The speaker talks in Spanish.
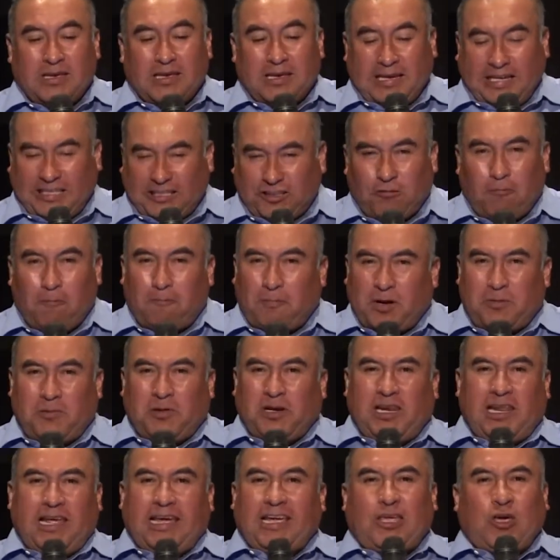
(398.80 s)
Es un
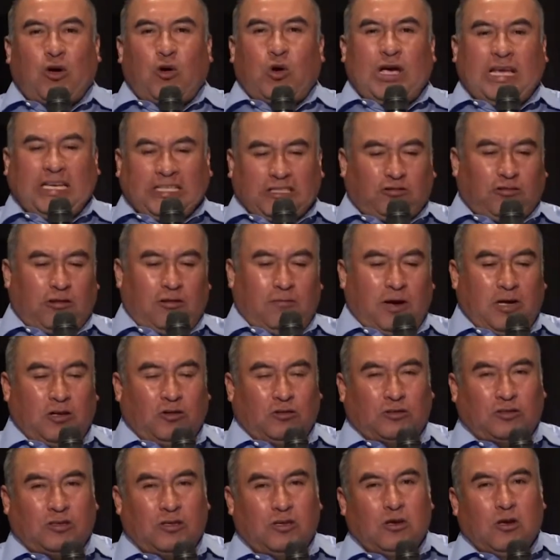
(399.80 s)
privilegio esto,
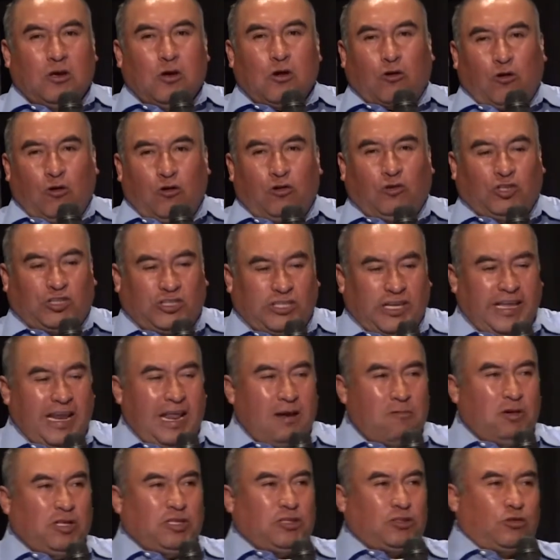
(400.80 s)
hermanos, conocer
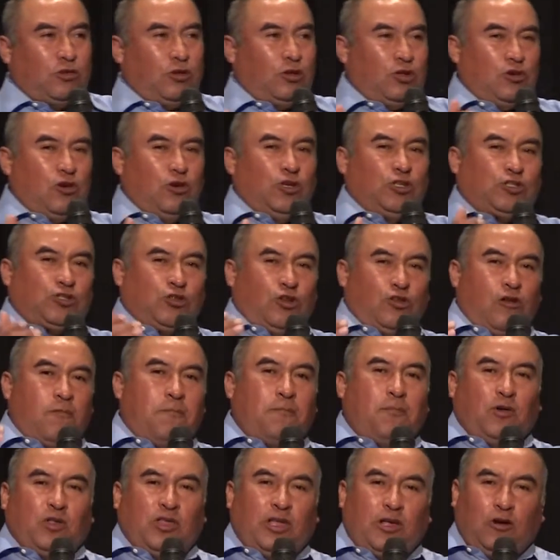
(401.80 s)
a nuestro Dios
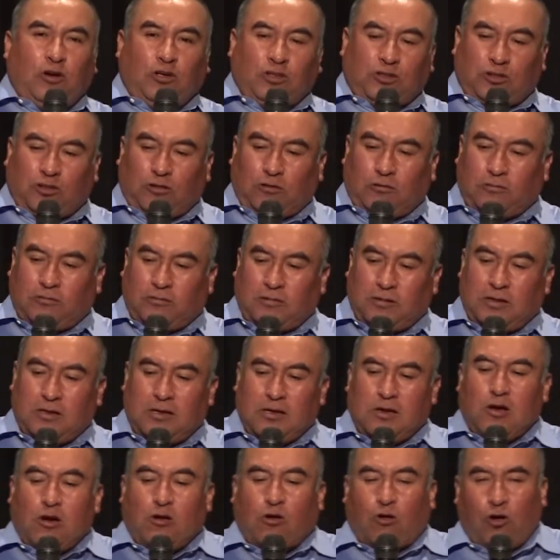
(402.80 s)
Todopoderoso,
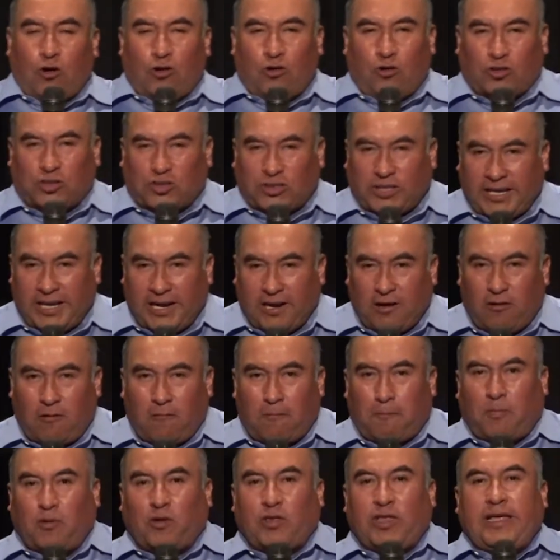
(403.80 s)

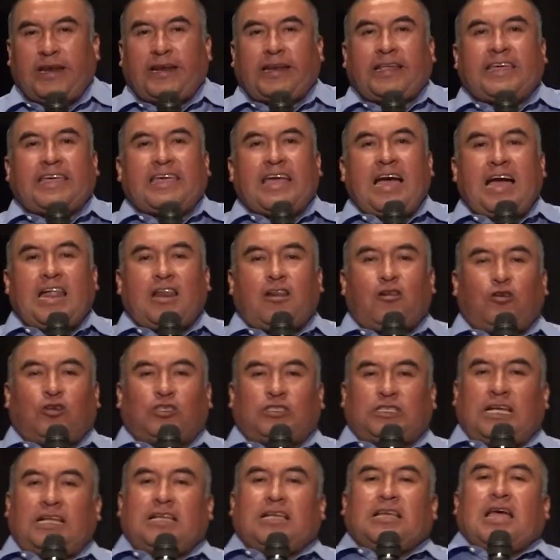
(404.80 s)
conocerlo, poder
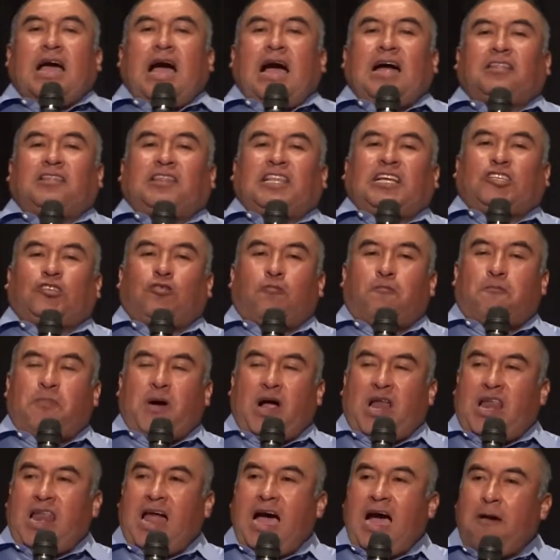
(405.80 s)
guiarnos ante su
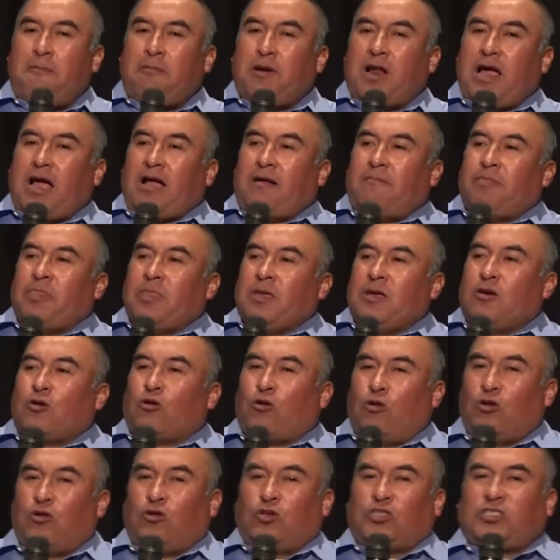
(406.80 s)
palabra,
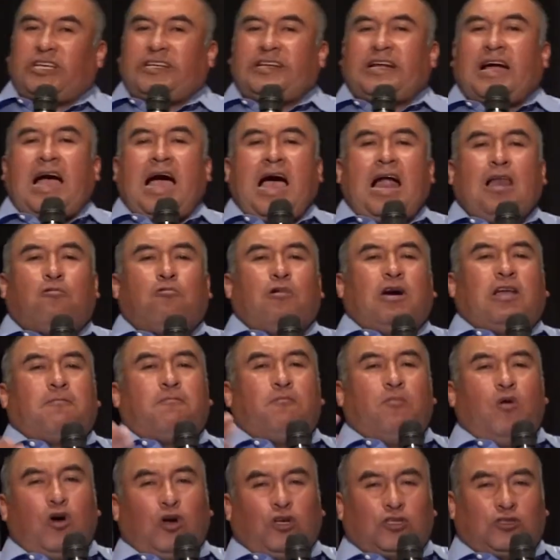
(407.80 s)
conocer algo
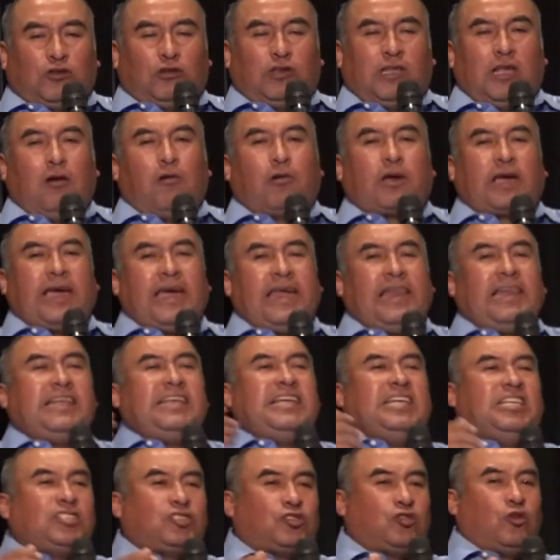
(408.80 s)
hermoso de lo que Él
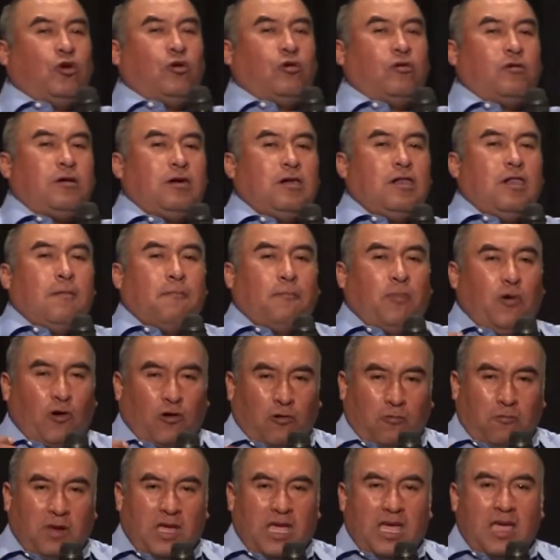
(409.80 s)
hizo
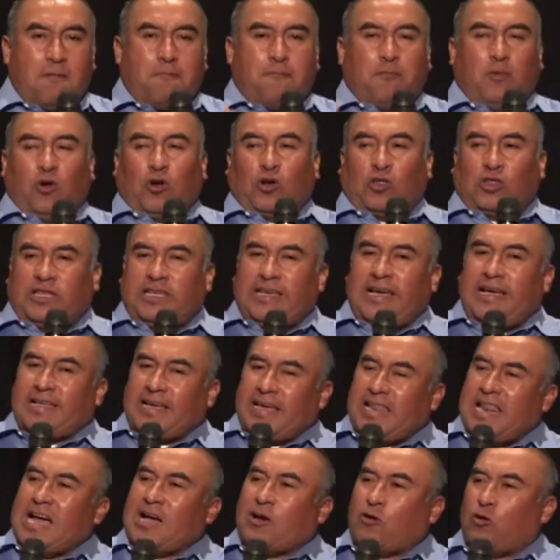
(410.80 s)
por mí y por ti
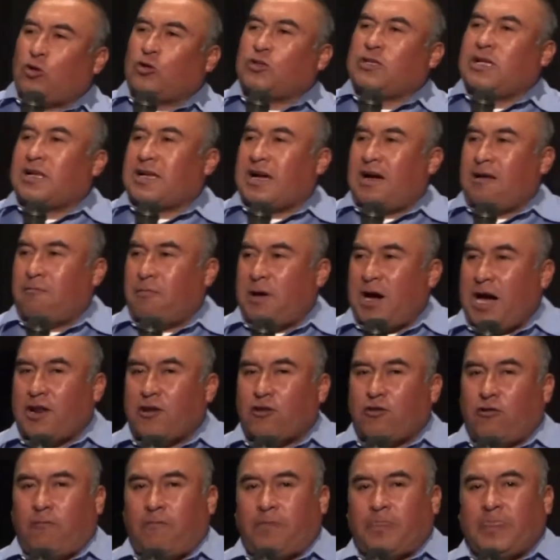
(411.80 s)
allá en la cruz del
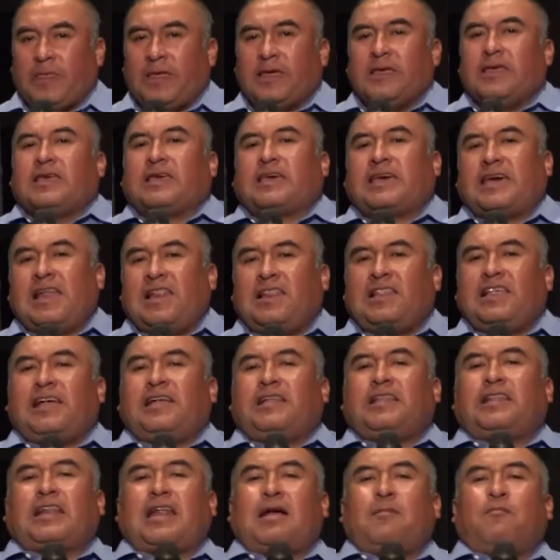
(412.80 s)
Calvario, que Él
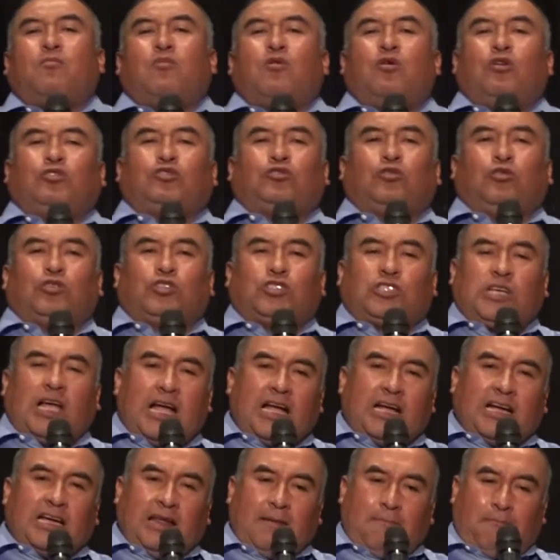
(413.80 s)
derramó su
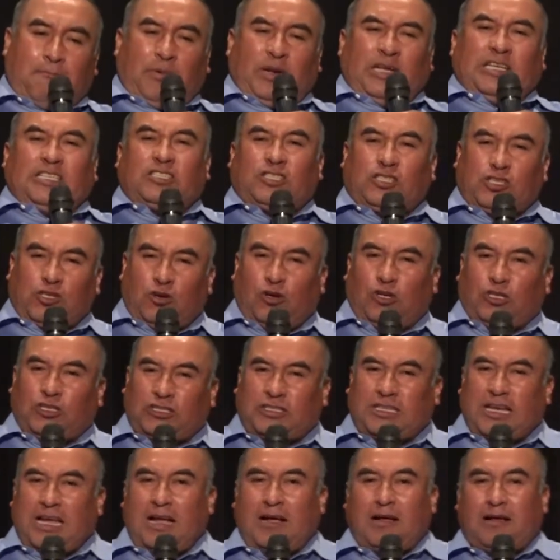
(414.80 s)
sangre
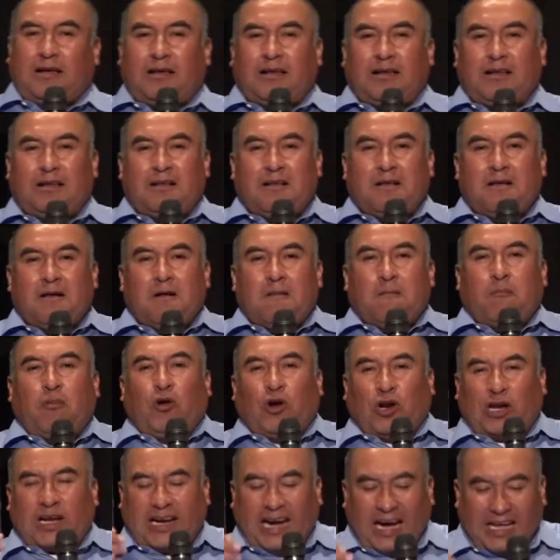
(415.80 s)
preciosa
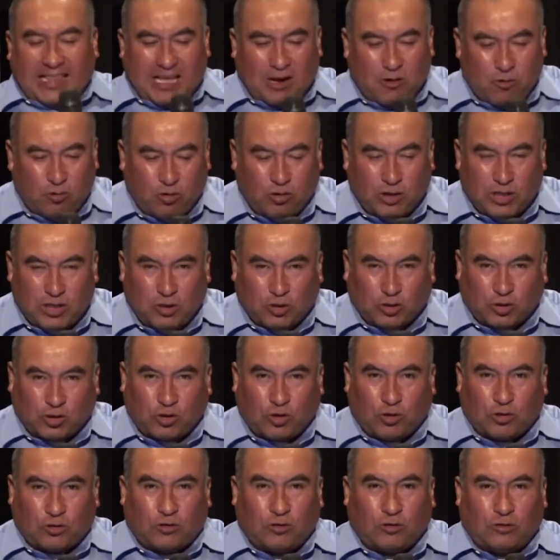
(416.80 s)
por cada uno de
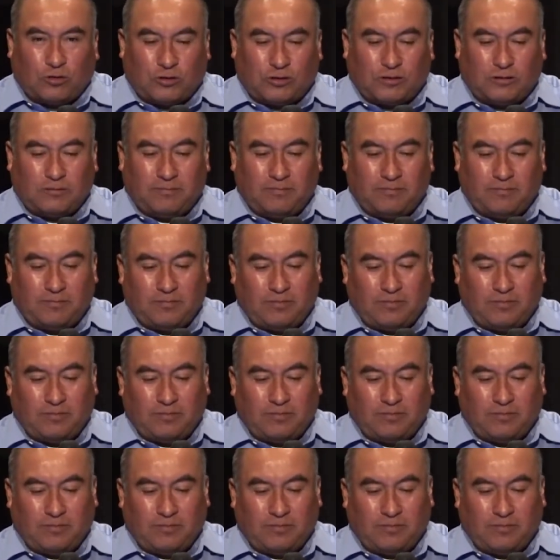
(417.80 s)
nosotros.